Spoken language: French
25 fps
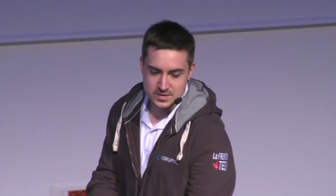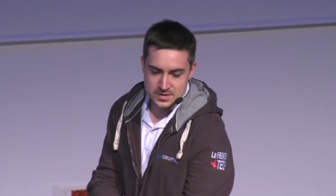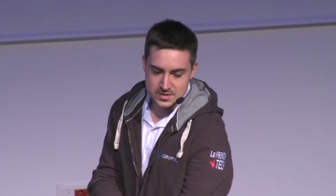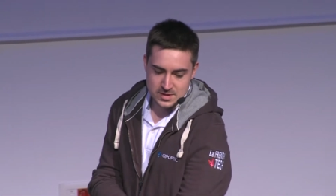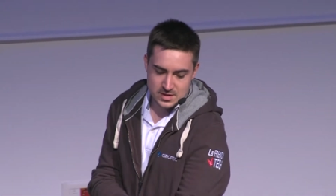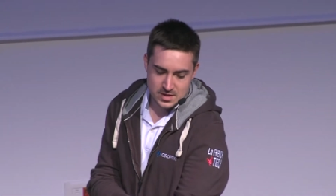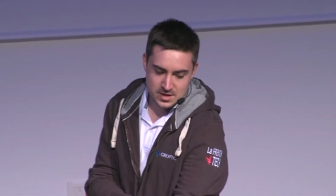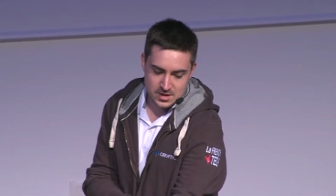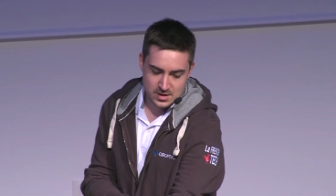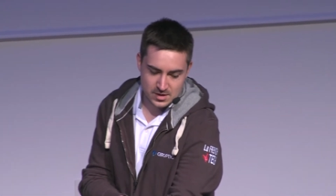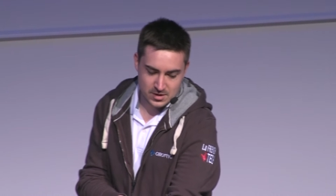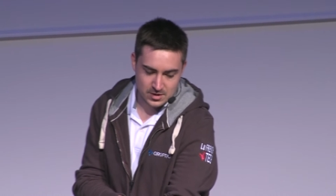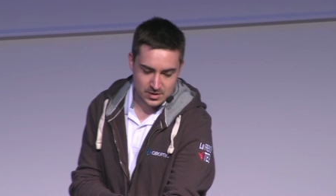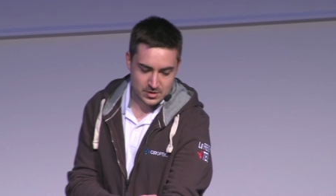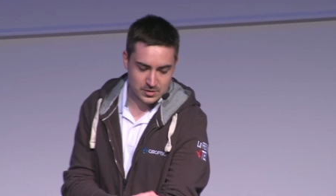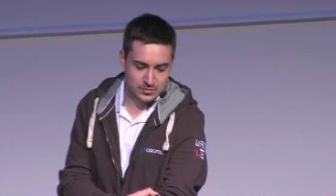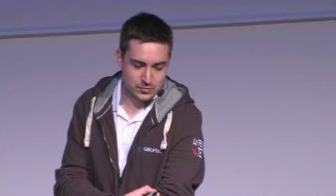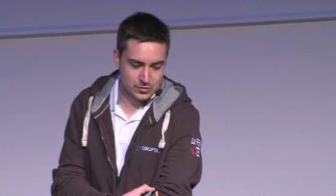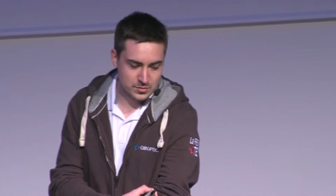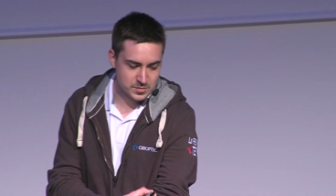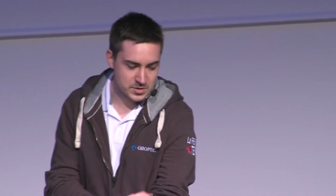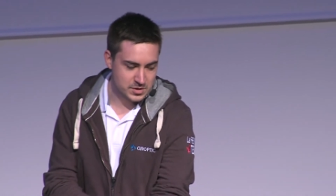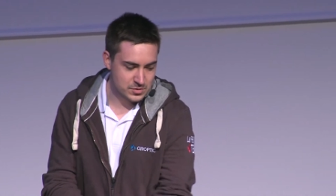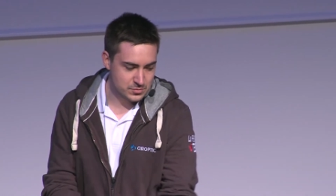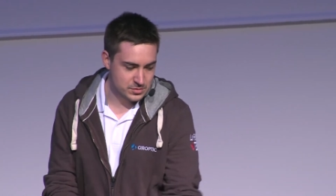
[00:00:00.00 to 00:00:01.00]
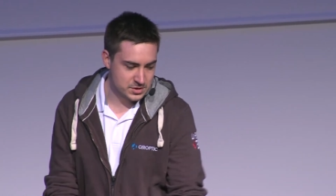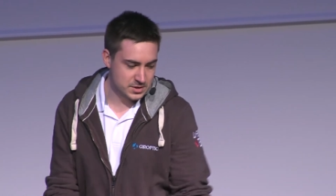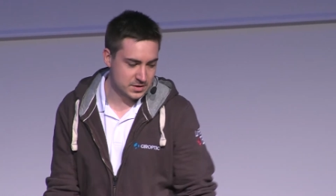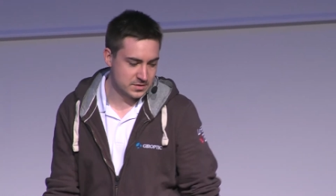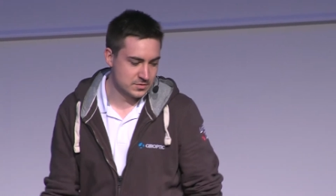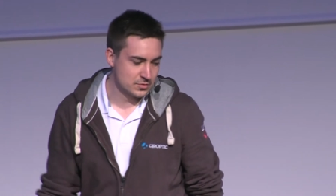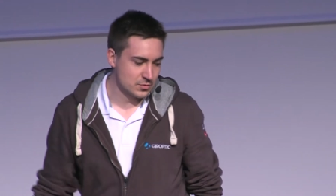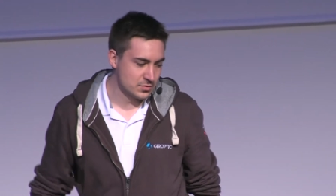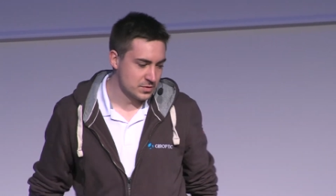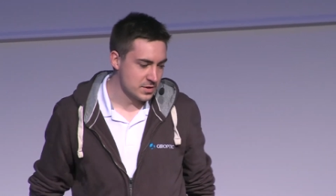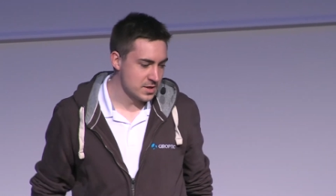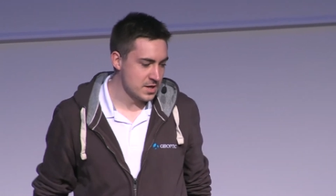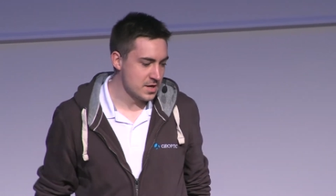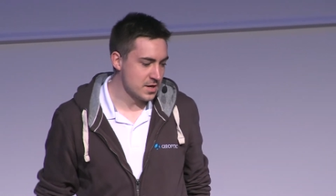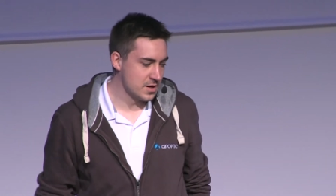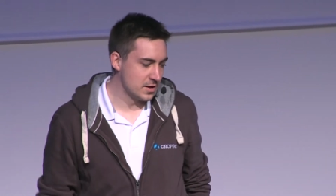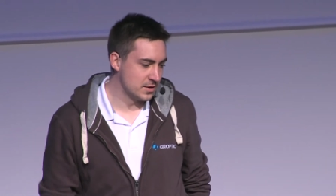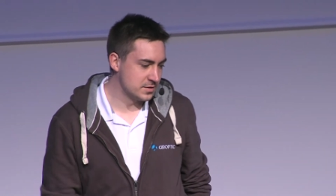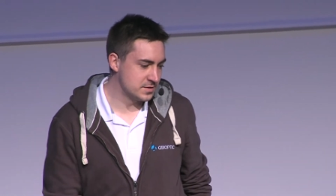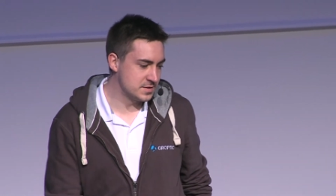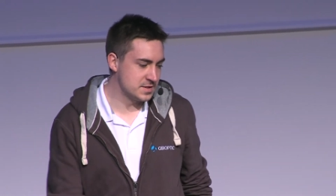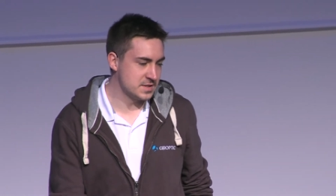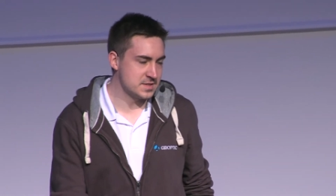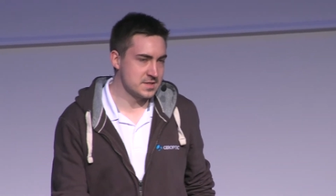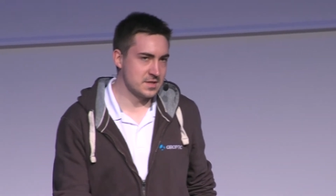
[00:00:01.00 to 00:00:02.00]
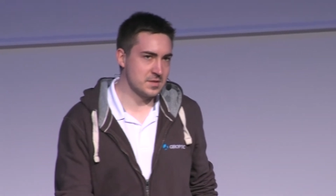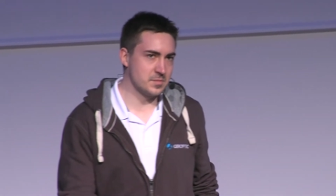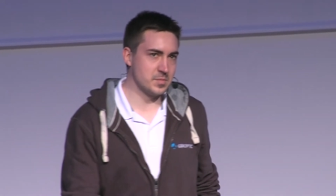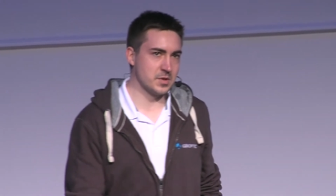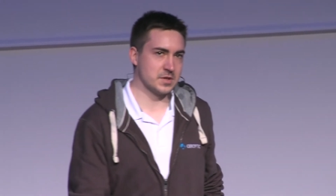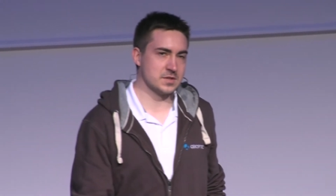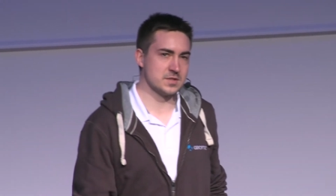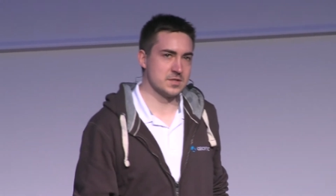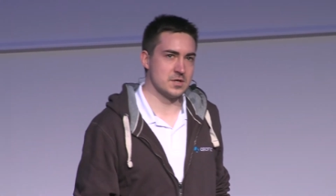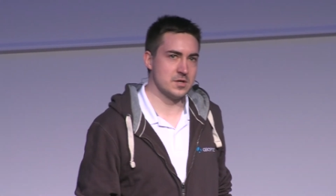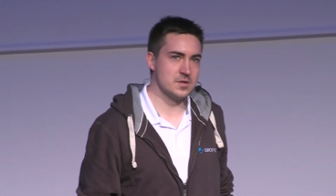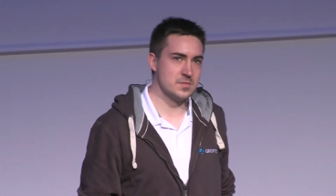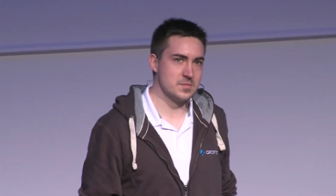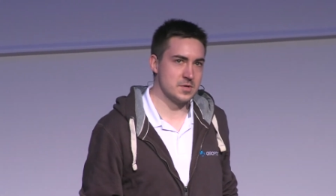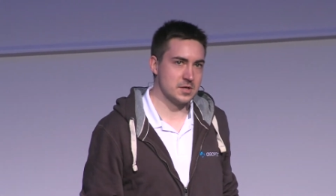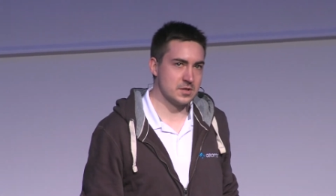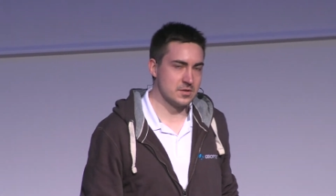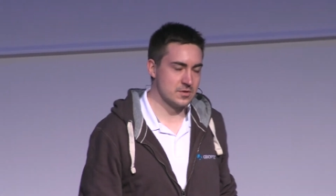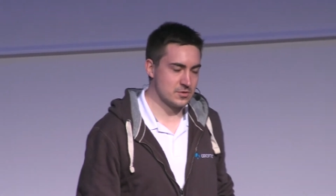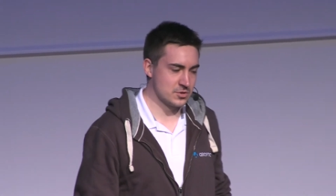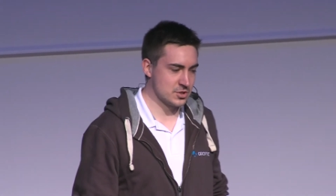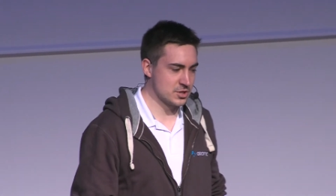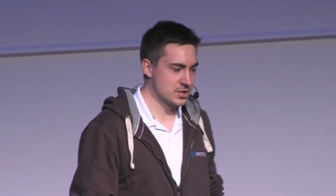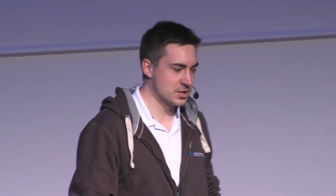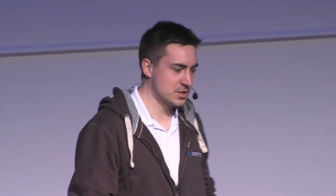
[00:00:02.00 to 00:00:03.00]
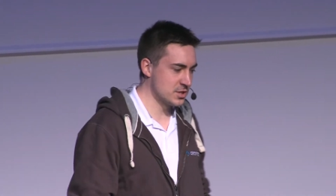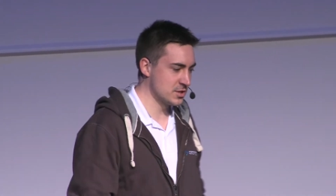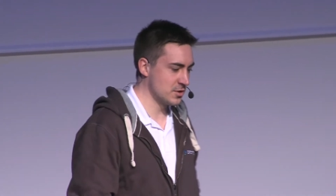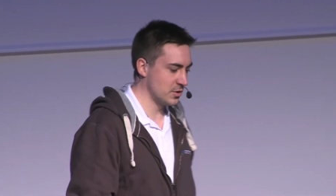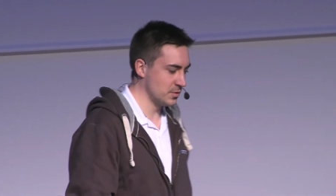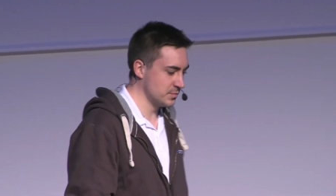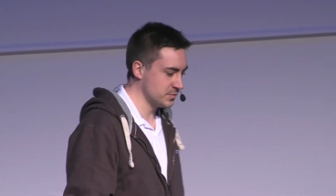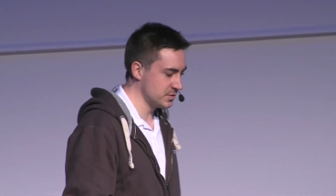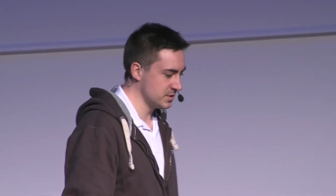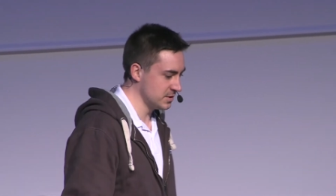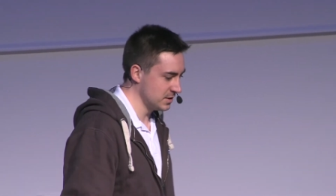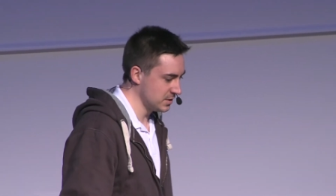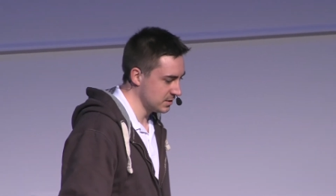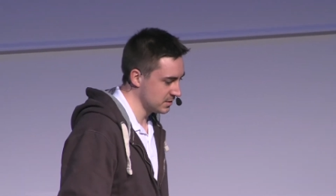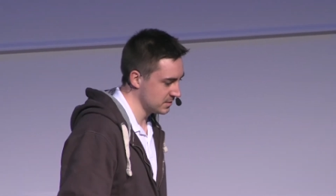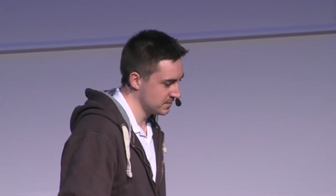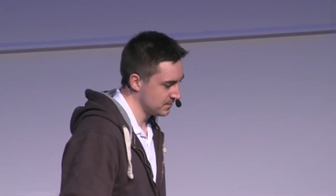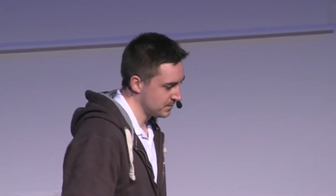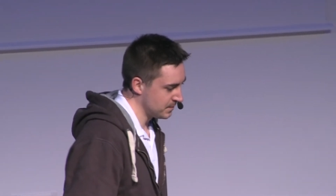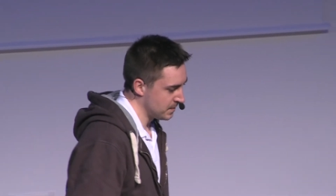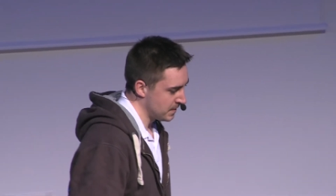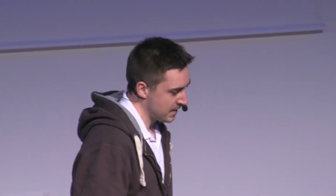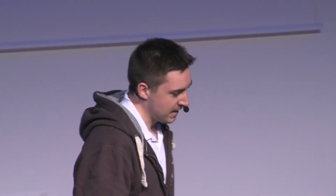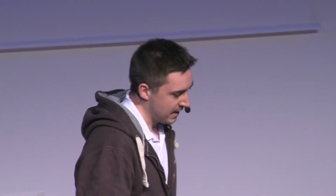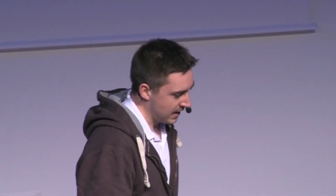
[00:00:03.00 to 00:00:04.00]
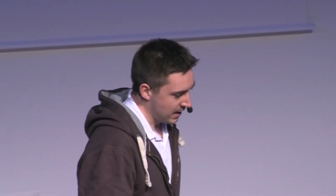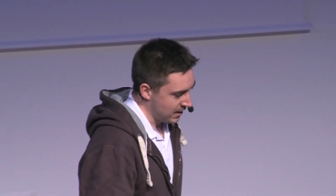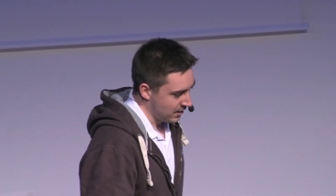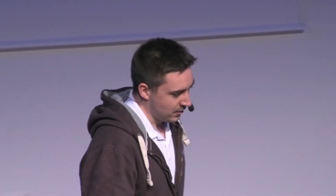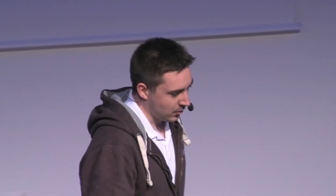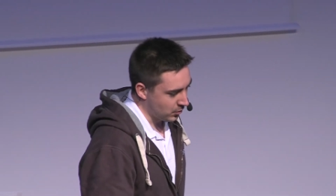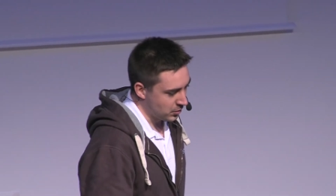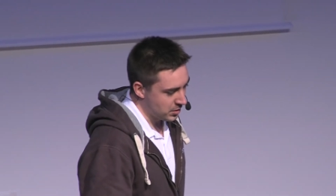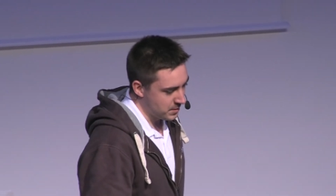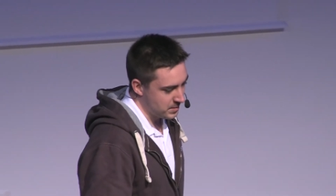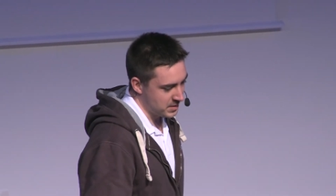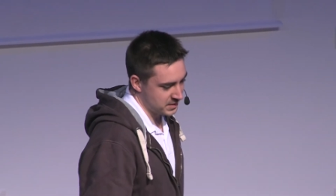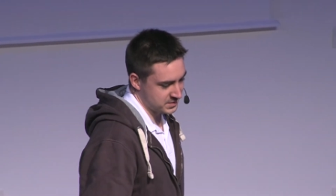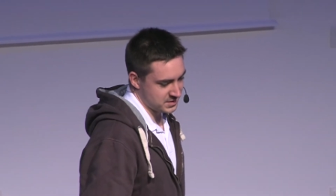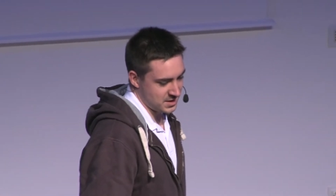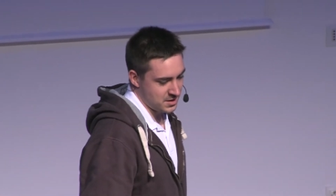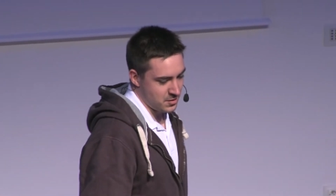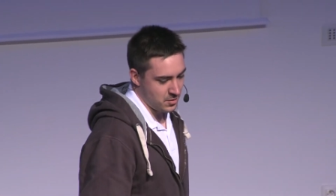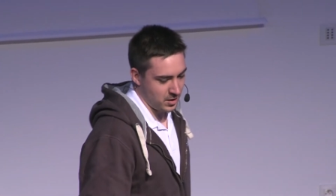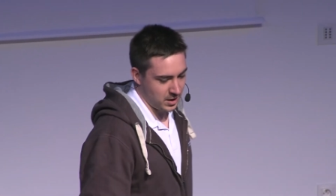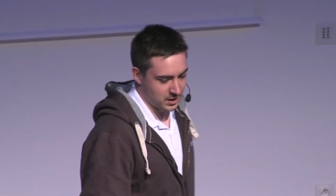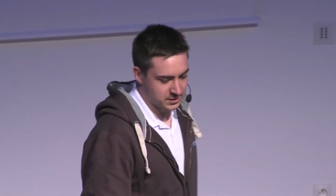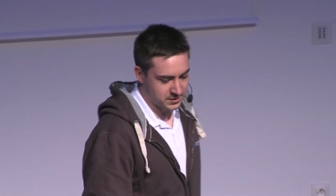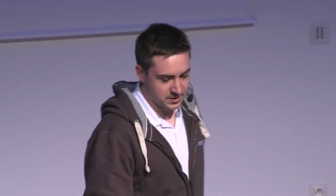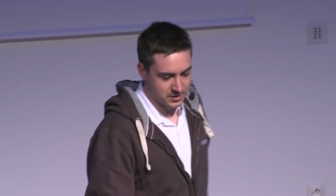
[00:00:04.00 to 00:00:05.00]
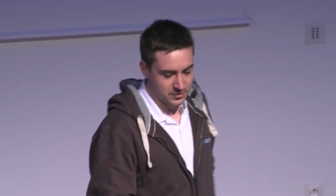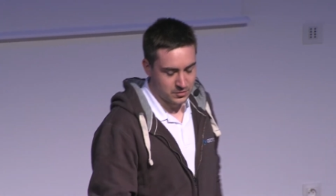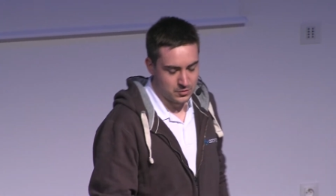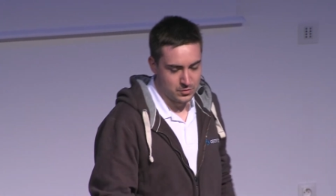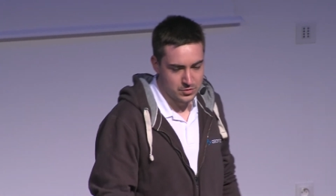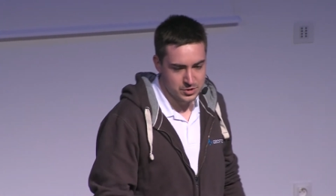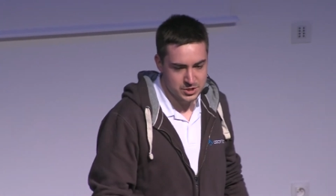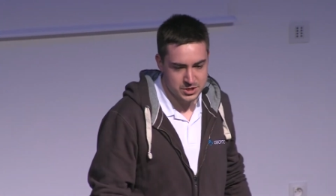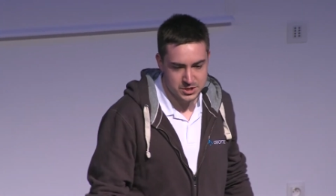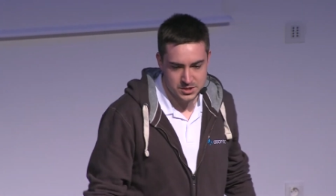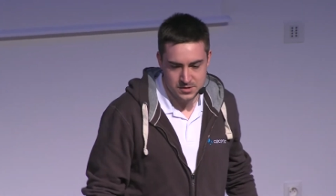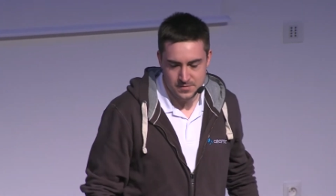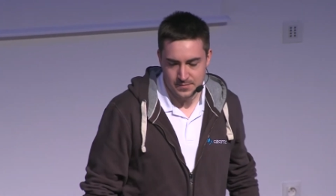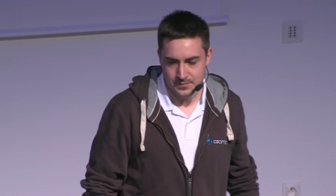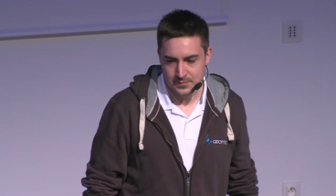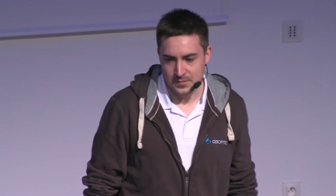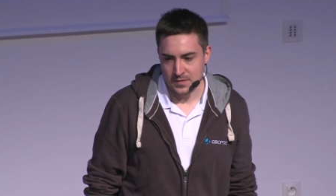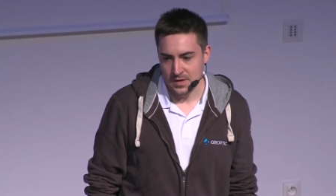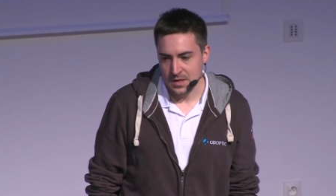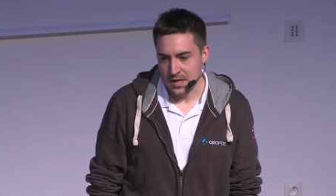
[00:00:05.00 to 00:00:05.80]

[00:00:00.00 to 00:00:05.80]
Euh, c'est 2008. On est 17 personnes maintenant chez Giroptique. On est basé à Eura Technologies.